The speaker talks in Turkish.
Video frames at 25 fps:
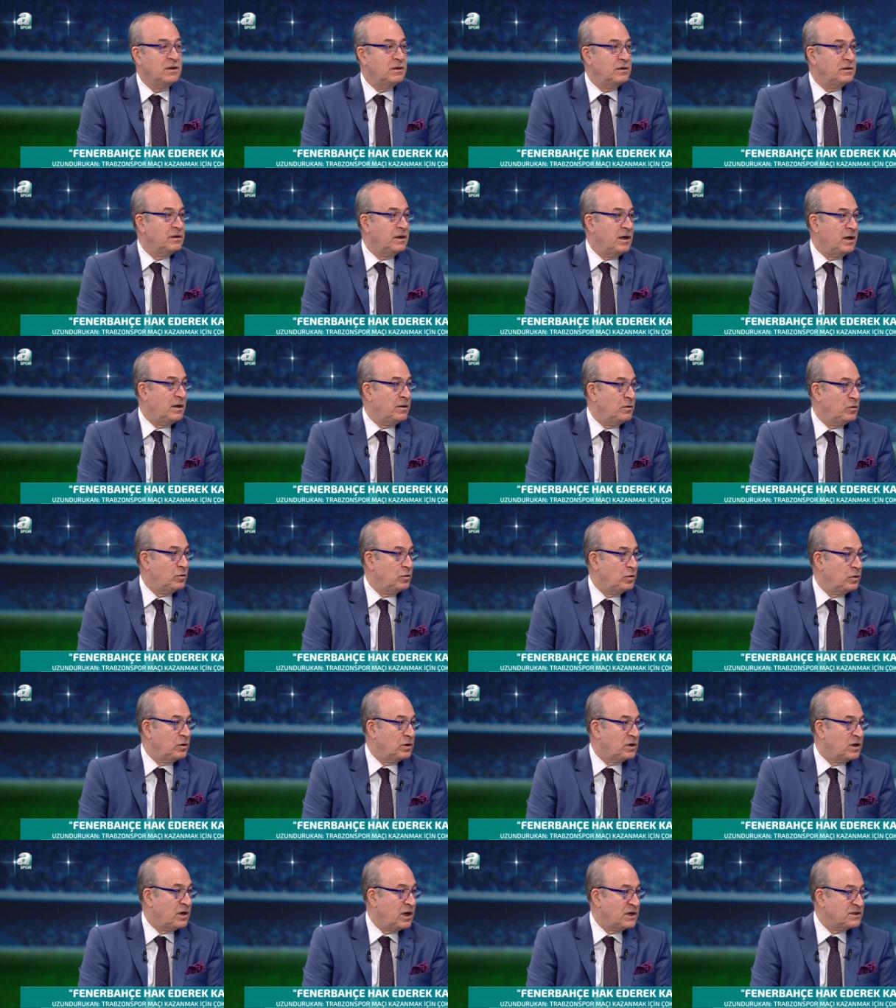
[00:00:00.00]
ya
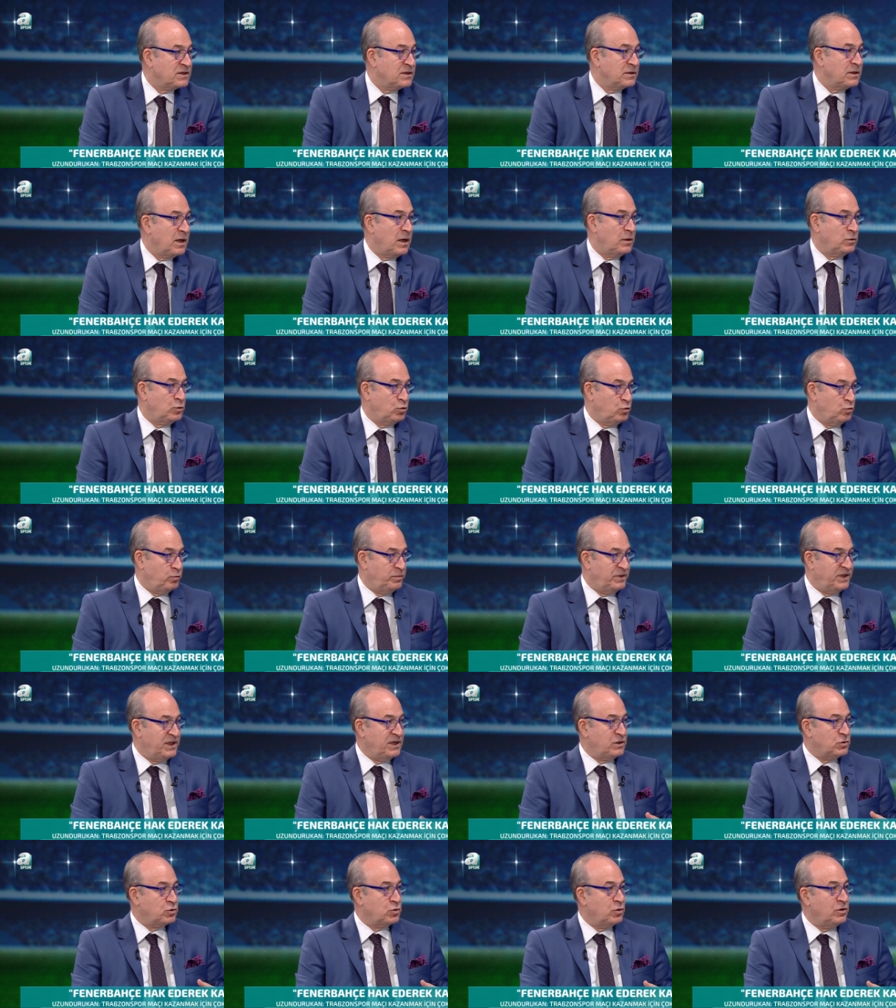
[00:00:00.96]
e, kaz, yani bir
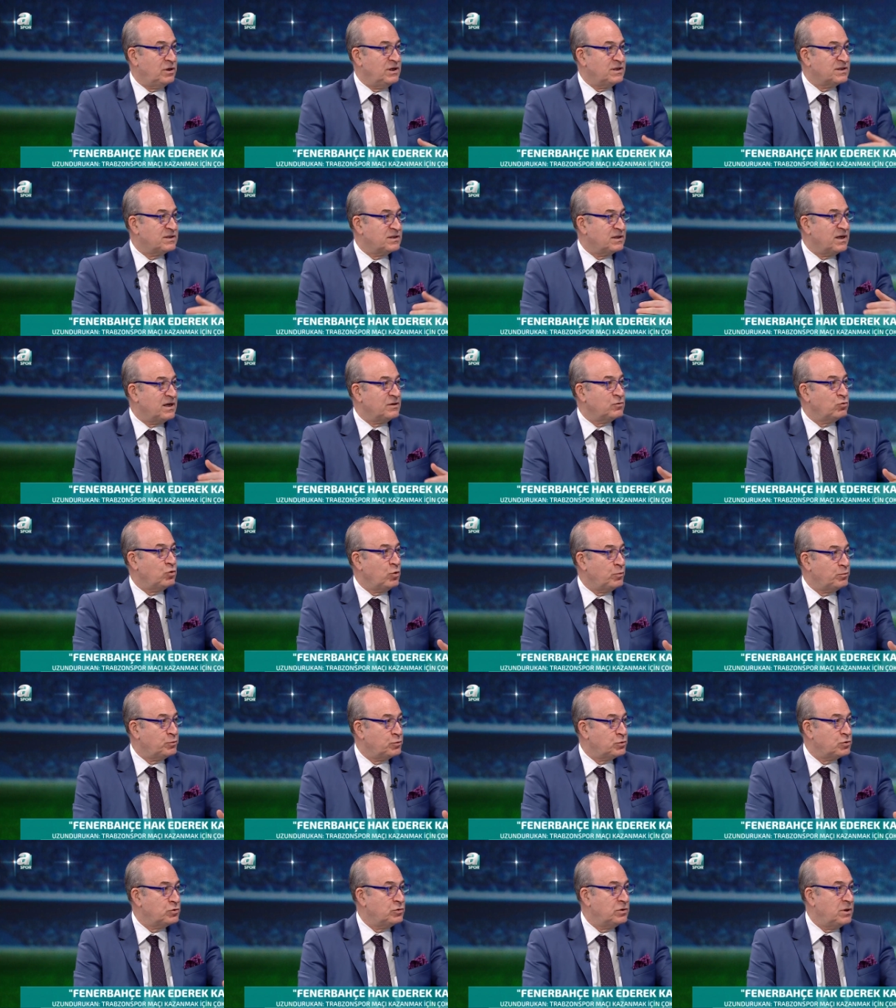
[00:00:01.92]
de şöyle Sırat
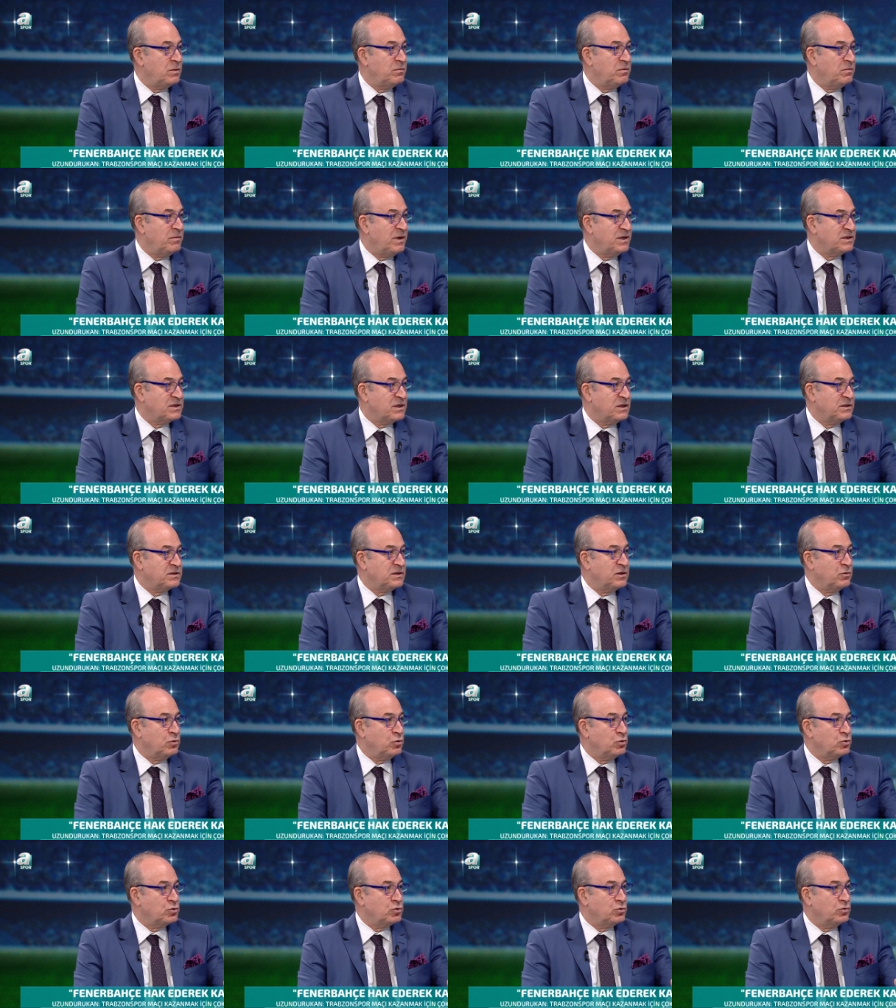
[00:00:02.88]
Köprüsü'nde bir maç
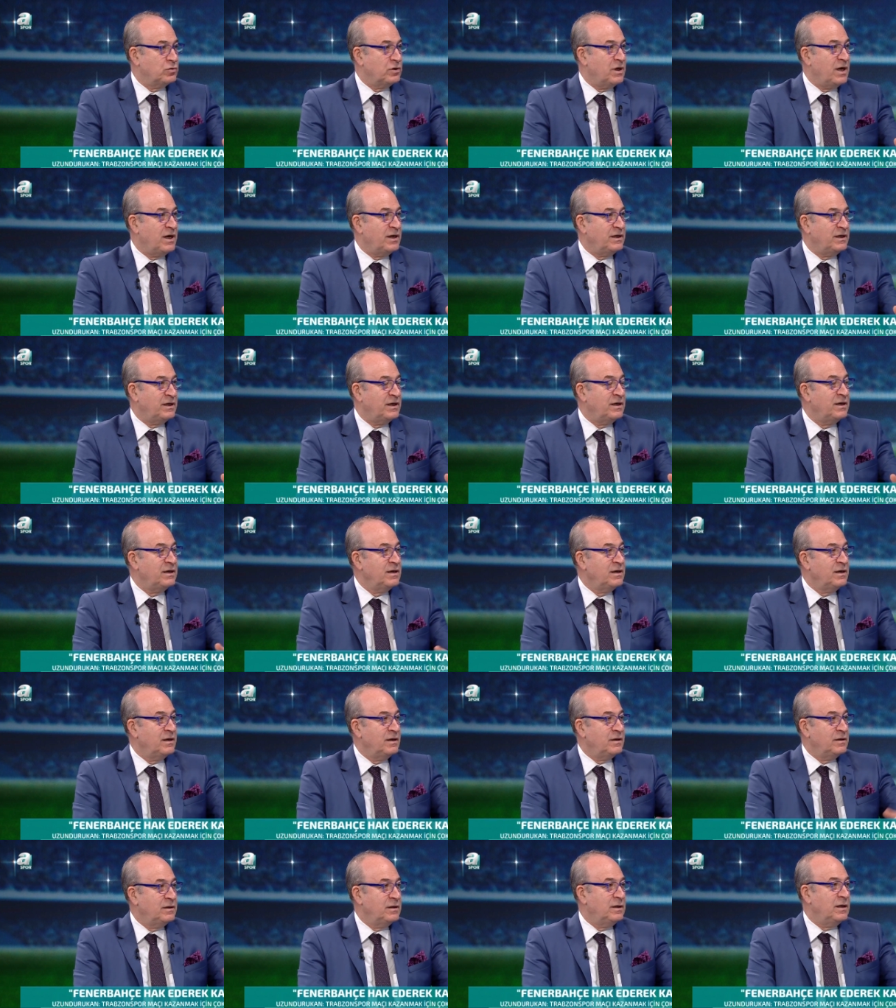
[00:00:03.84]
kazanıyorsun. Tabii. Yani
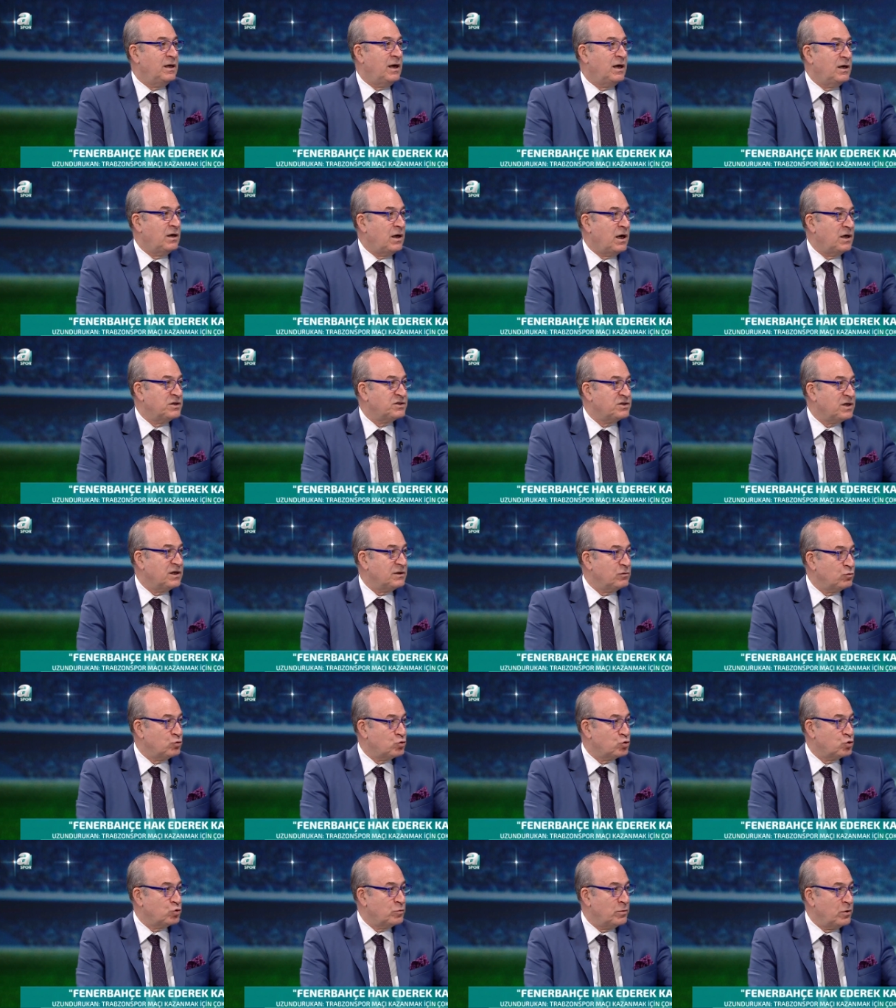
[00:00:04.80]
e, aşağıda
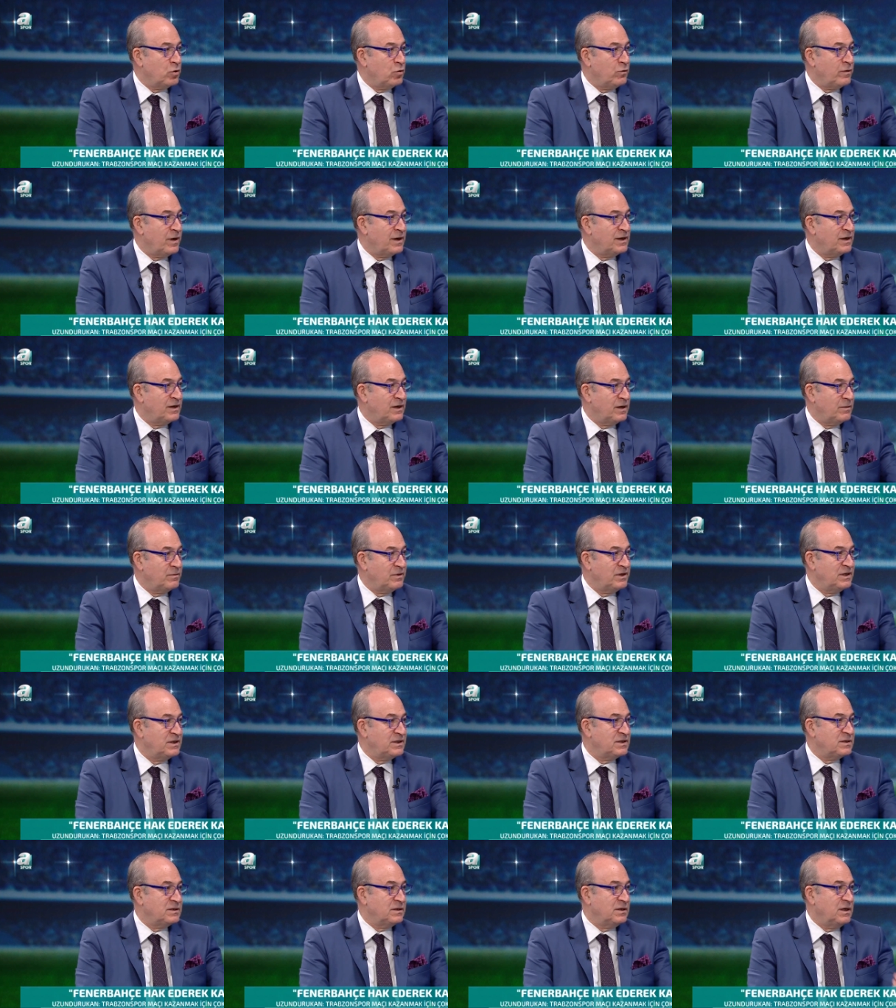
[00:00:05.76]
uçuruma
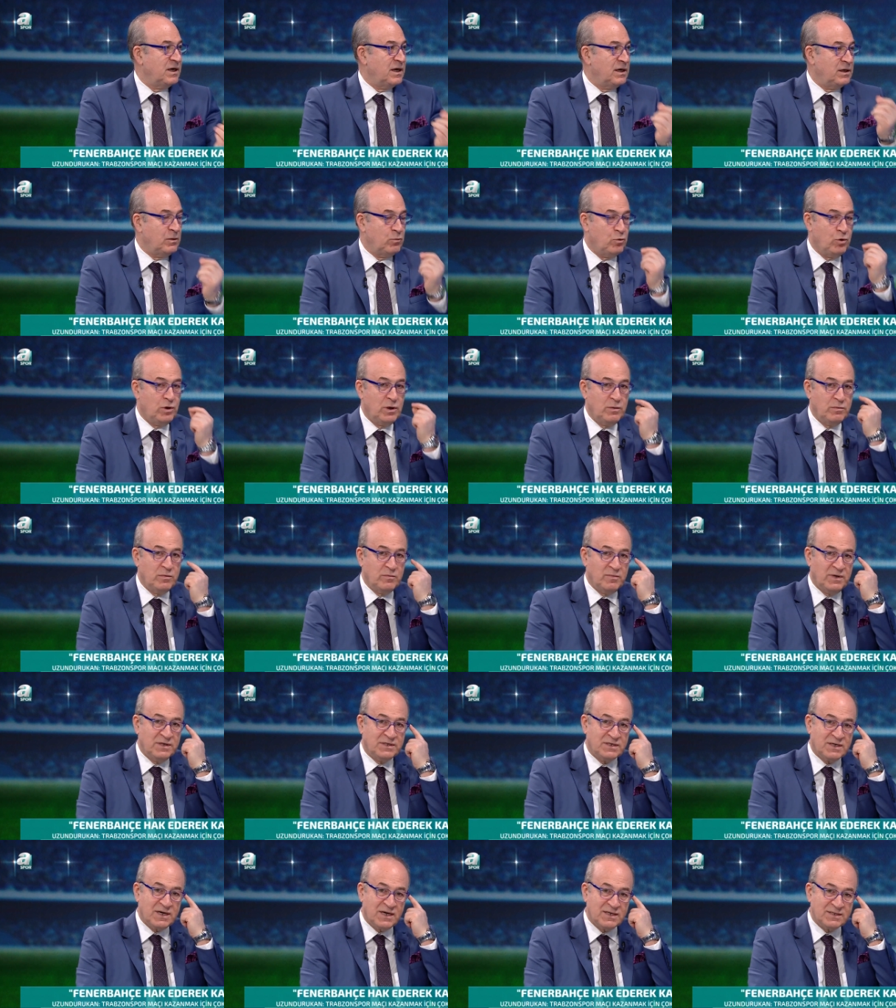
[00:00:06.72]
yuvarlanabilirsin yani. Böyle bir
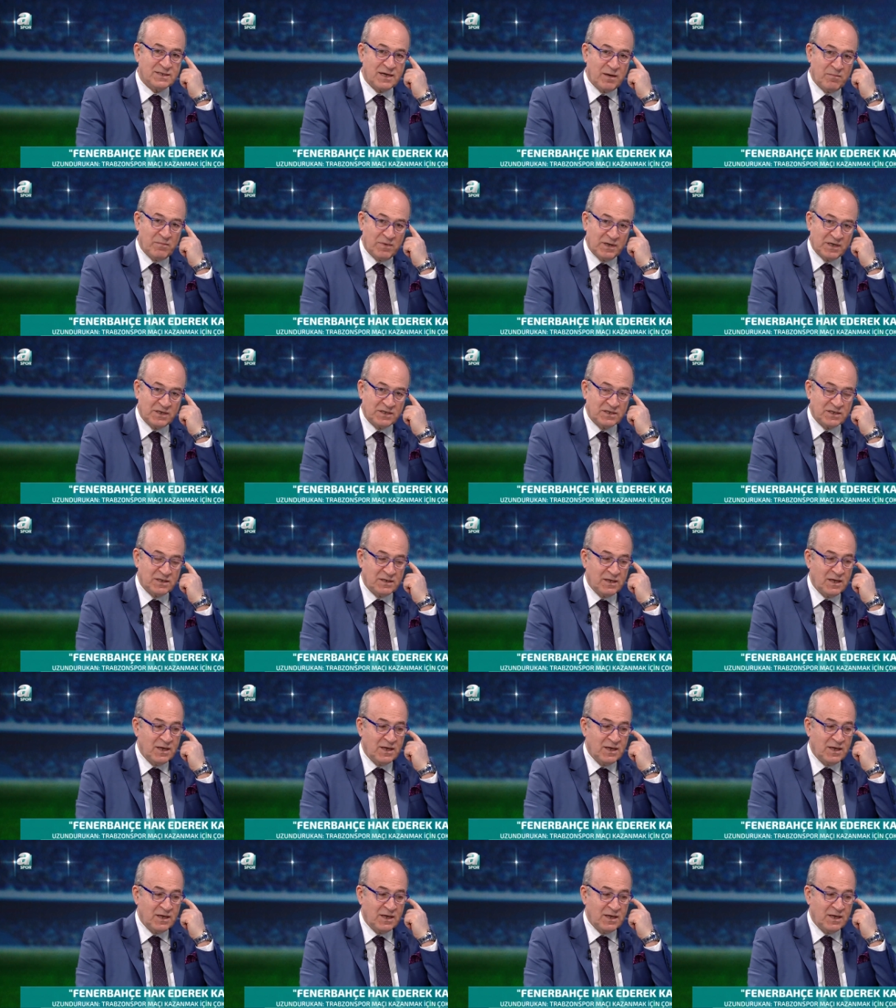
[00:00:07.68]
maç kazanmak için